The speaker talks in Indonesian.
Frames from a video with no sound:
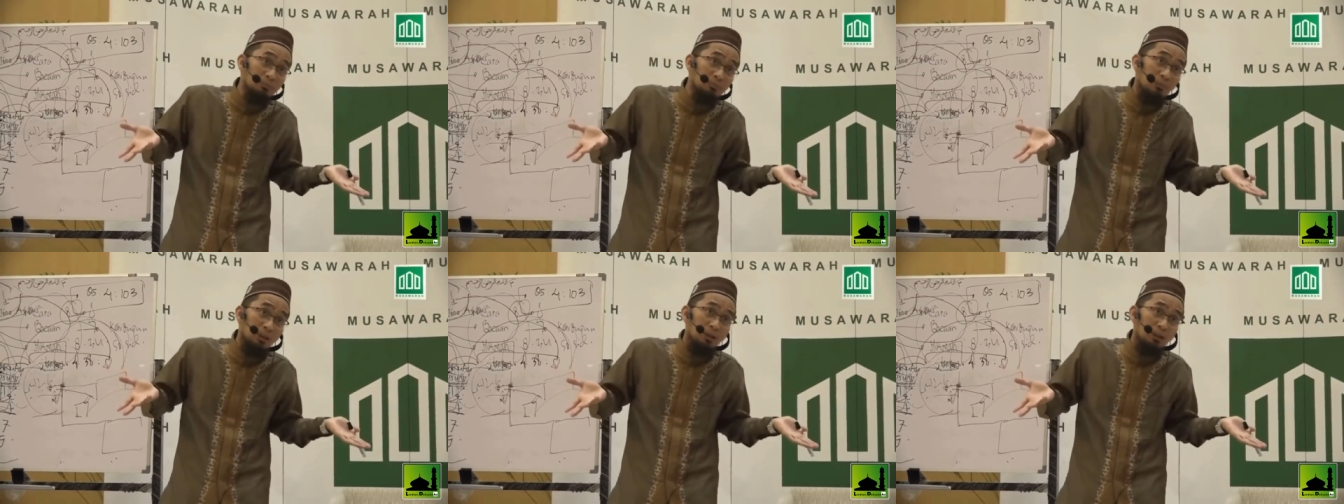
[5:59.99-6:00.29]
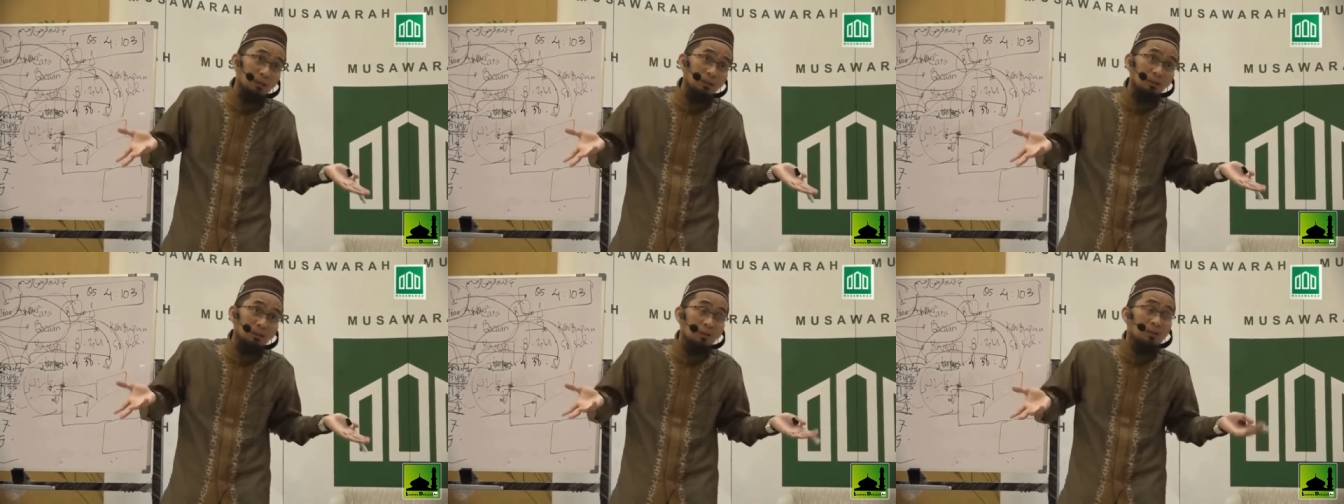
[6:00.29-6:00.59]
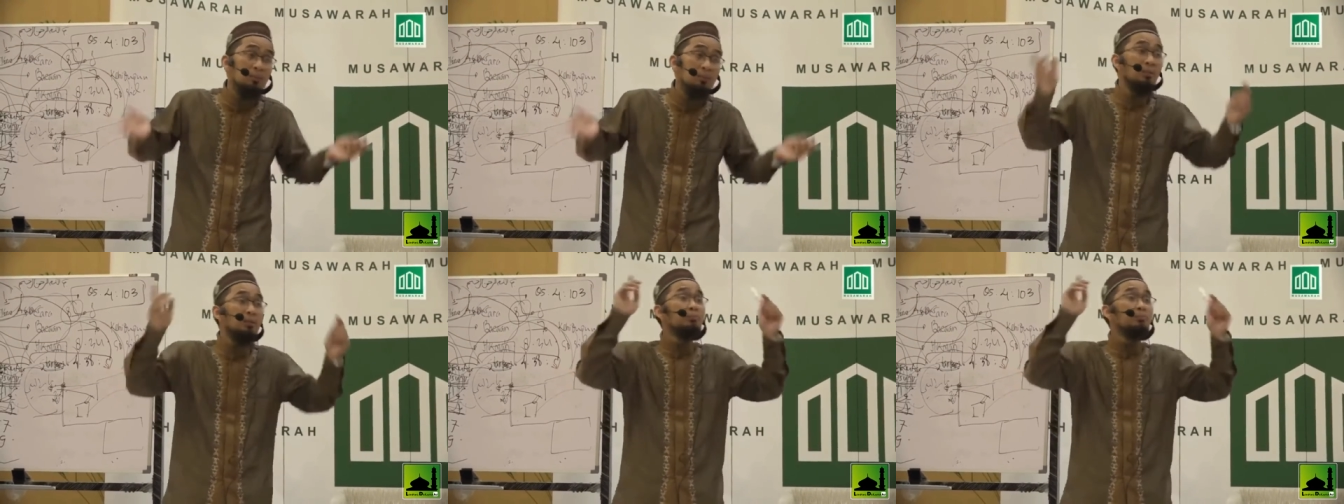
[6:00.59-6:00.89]
Ya,
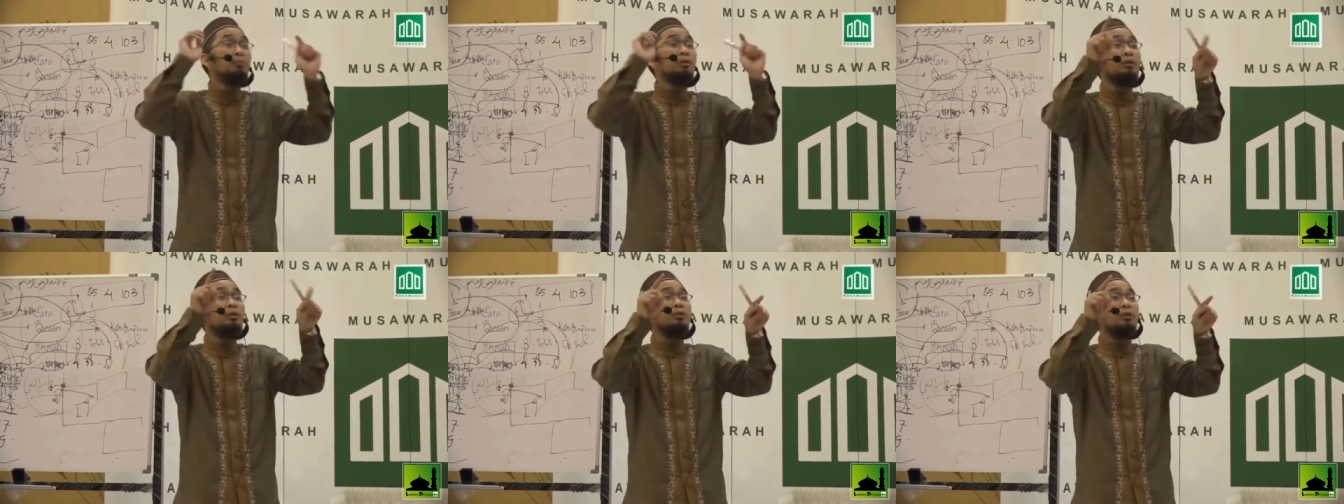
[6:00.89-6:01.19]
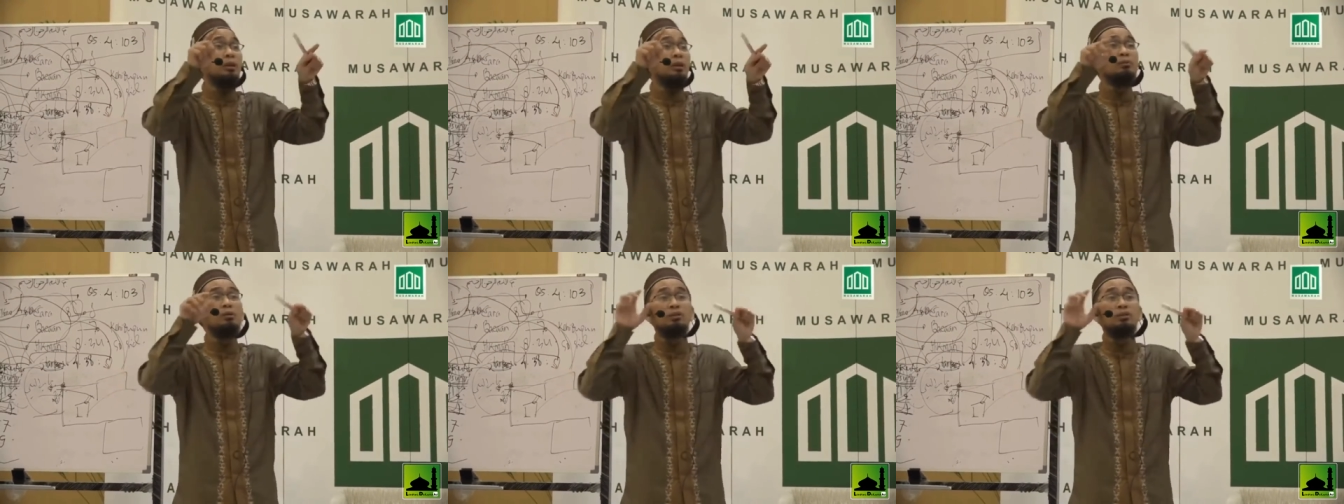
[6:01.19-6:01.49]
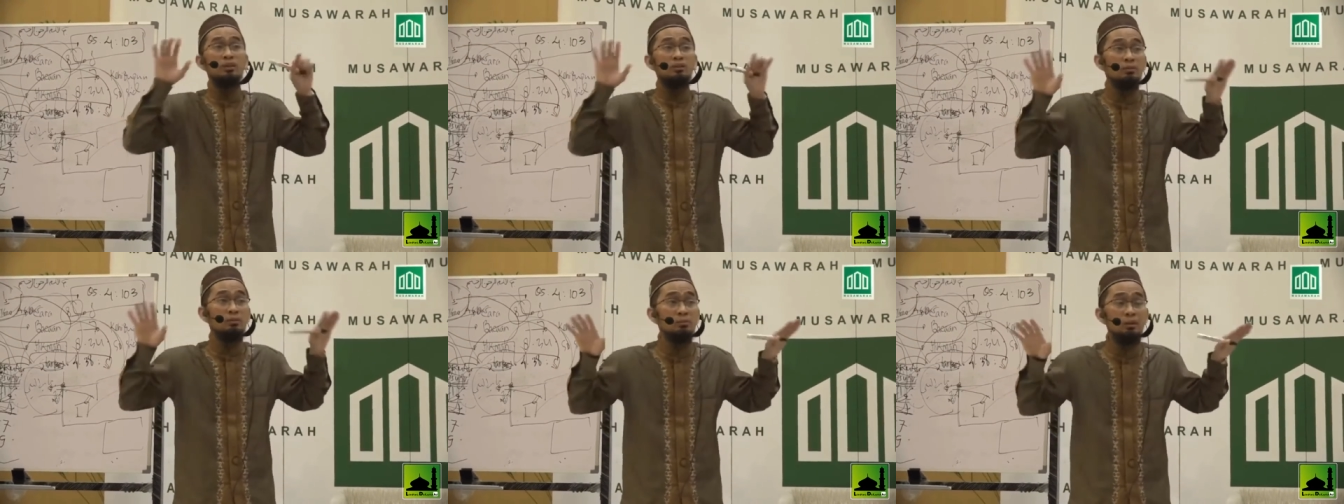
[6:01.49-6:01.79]
cuman poinnya yang mau
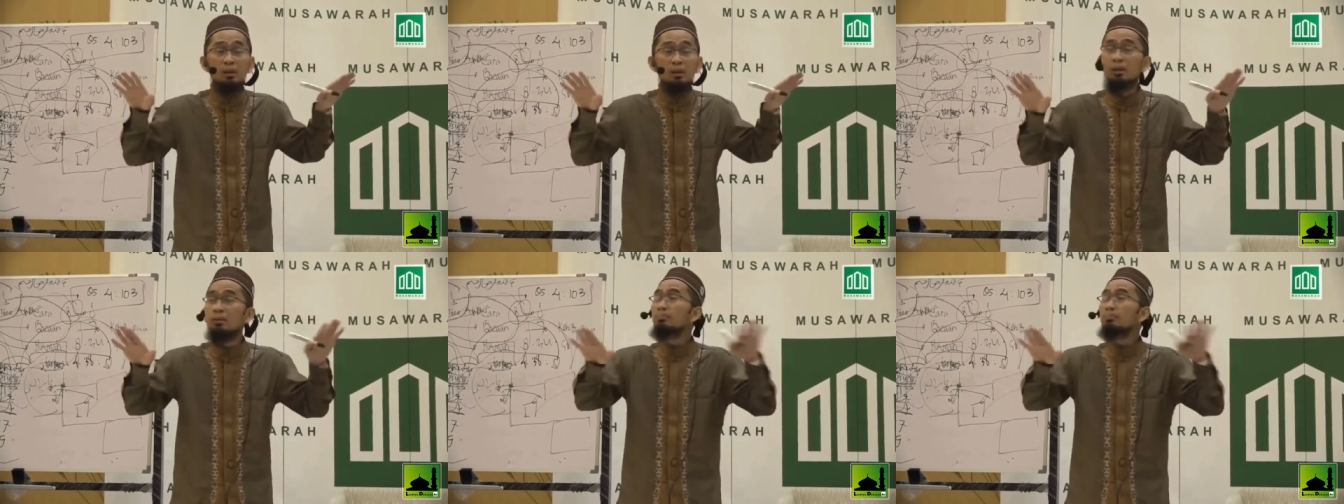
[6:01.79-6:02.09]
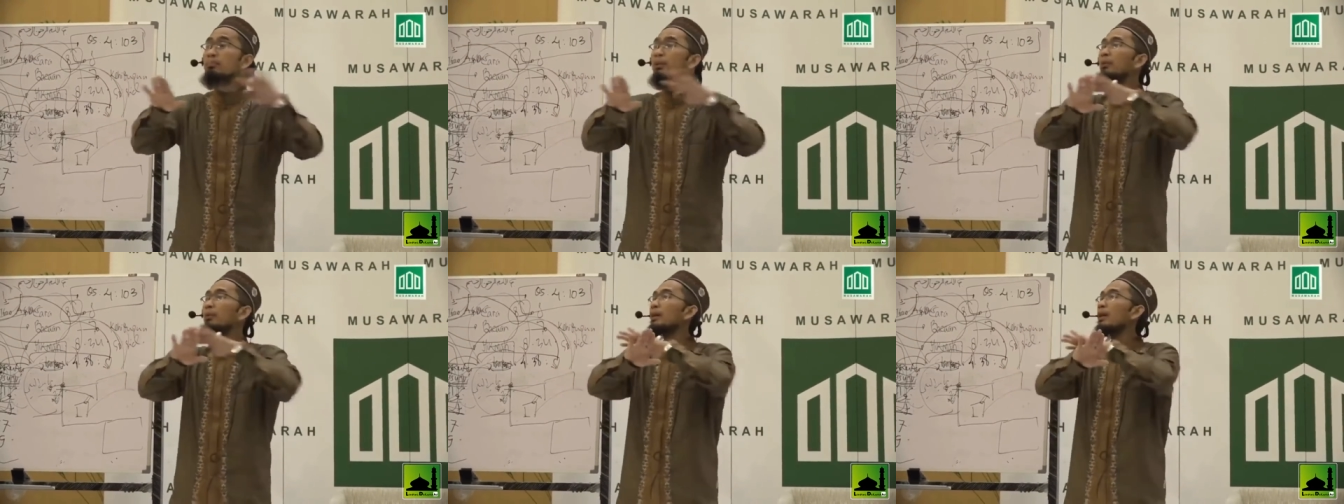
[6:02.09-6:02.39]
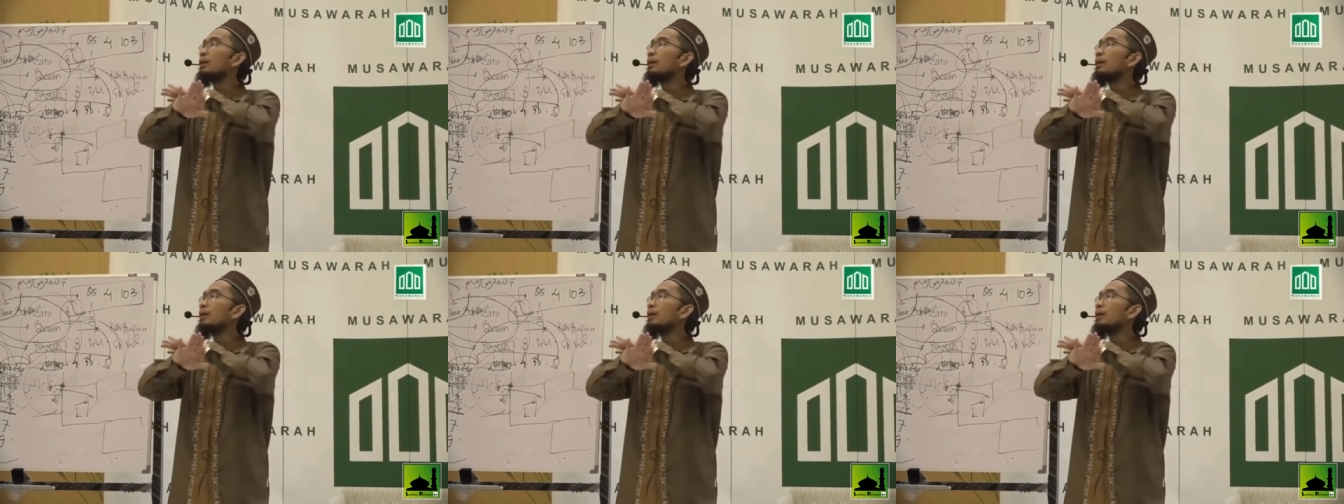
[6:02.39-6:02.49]
saya sampaikan, pernah